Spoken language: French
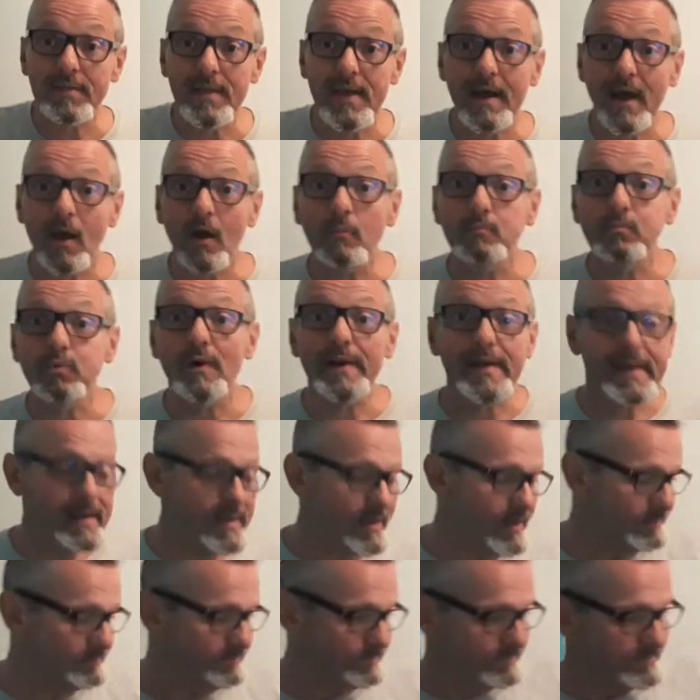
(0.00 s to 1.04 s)
est, alors pour
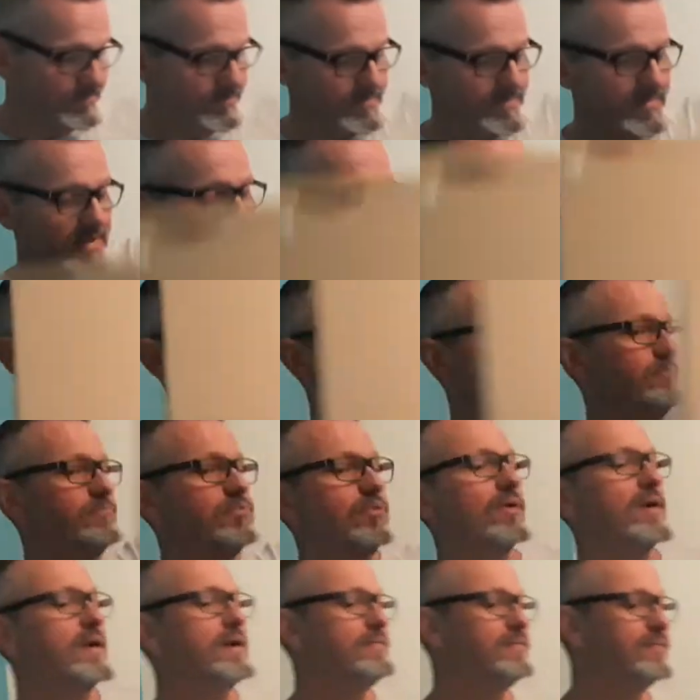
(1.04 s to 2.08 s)
les,
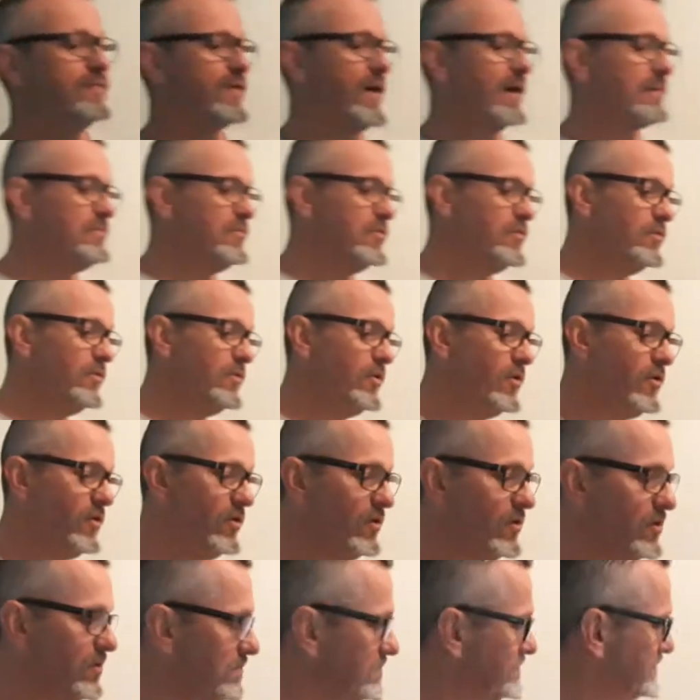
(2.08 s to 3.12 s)
pour les fameux
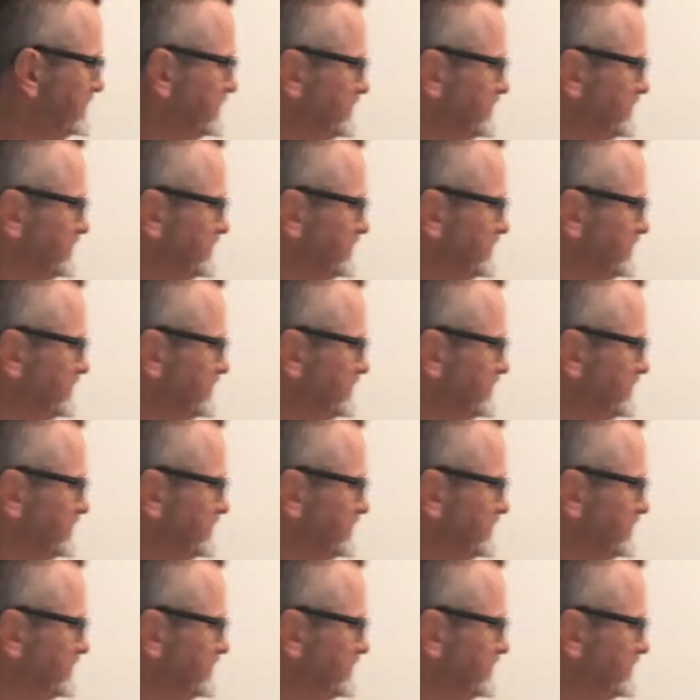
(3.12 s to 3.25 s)
euh,